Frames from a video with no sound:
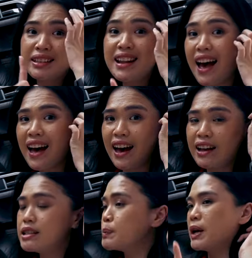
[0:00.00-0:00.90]

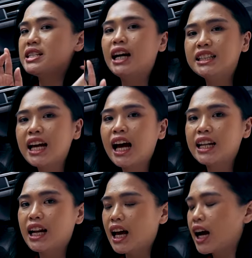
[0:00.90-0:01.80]
Dan spesialnya
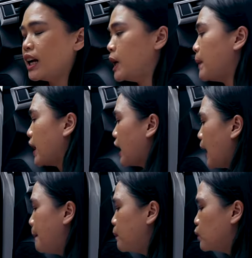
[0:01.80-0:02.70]
adalah karena ini pakai
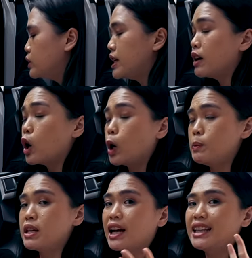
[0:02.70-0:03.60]
lampu, jadi
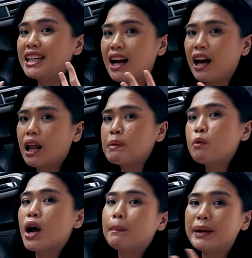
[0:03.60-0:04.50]
kalau misalnya ketika
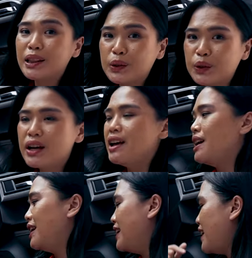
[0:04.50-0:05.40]
kalian membuka pintu,
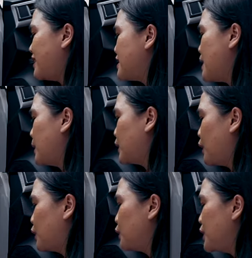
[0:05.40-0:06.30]
lihat nih sahabat
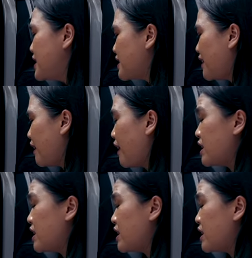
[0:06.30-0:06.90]
Toto, tulisan